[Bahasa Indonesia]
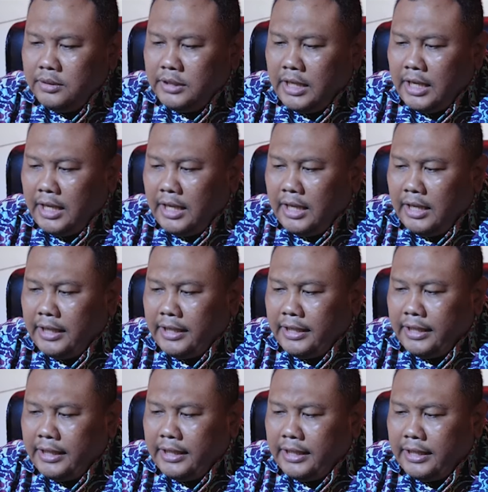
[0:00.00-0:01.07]
ya
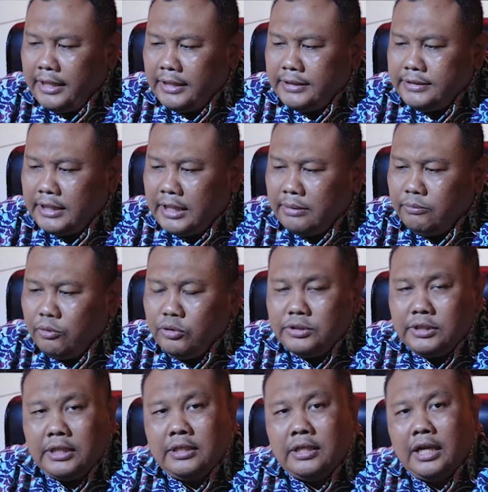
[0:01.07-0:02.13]
jangan mau
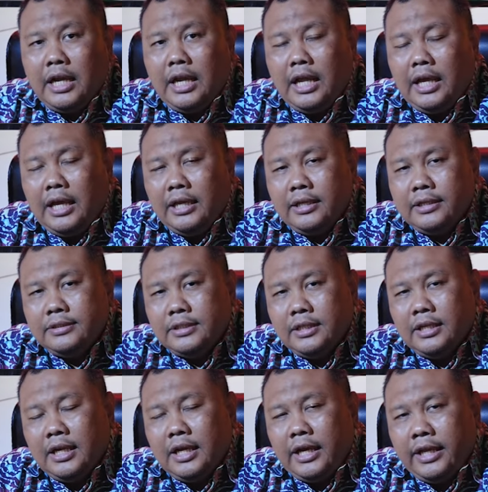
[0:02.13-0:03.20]
disandra lah,
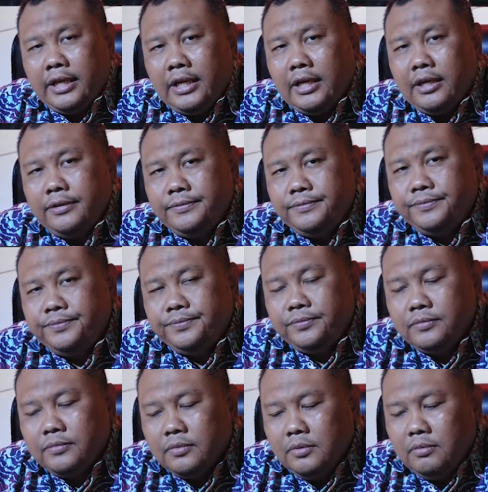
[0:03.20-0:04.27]
sandra nggak enak.
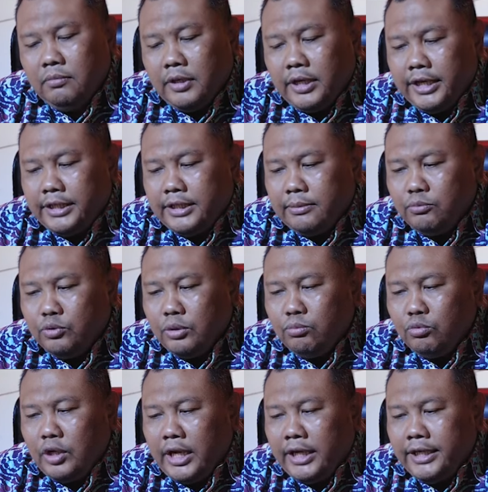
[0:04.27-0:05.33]
Makanya kita
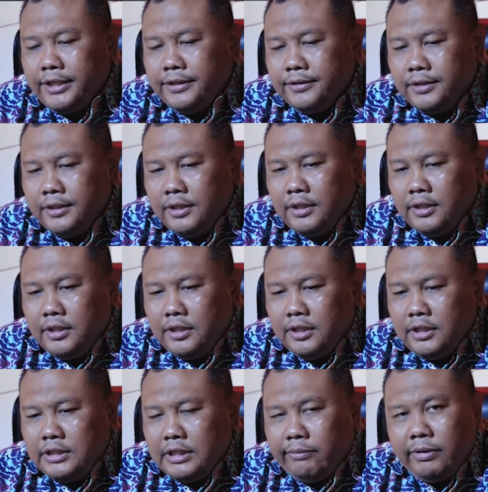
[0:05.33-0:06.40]
mudah-mudahan nih
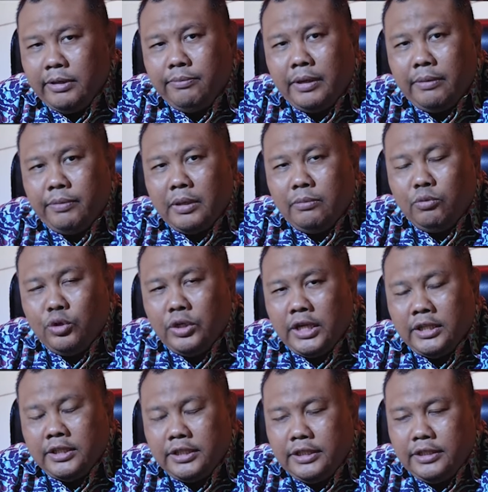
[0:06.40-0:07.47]
di zaman Pak Prabowo
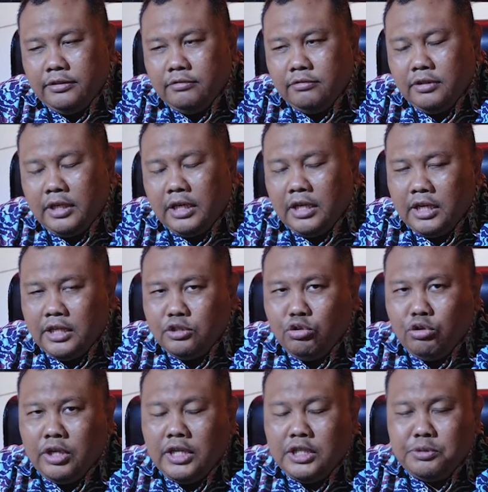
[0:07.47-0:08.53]
nanti dengan
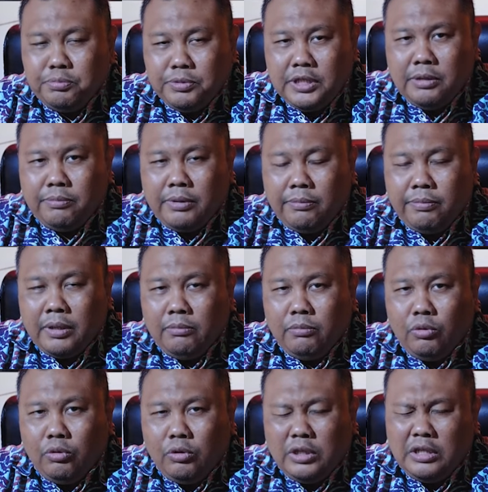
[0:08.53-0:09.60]
nasionalismenya Pak
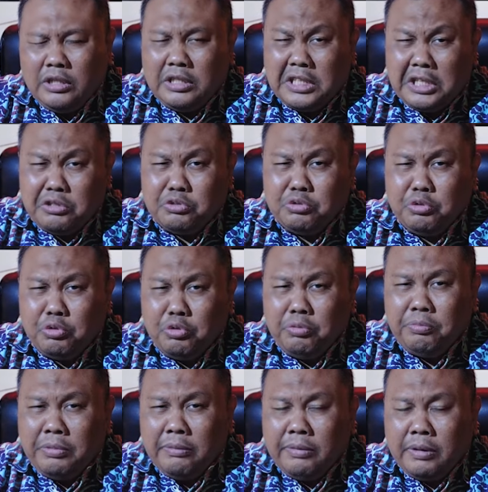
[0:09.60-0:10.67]
Prabowo dan kita harus
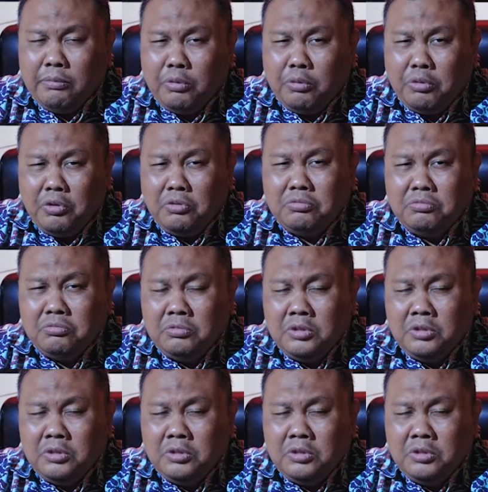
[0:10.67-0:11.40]
dukung Pak Prabowo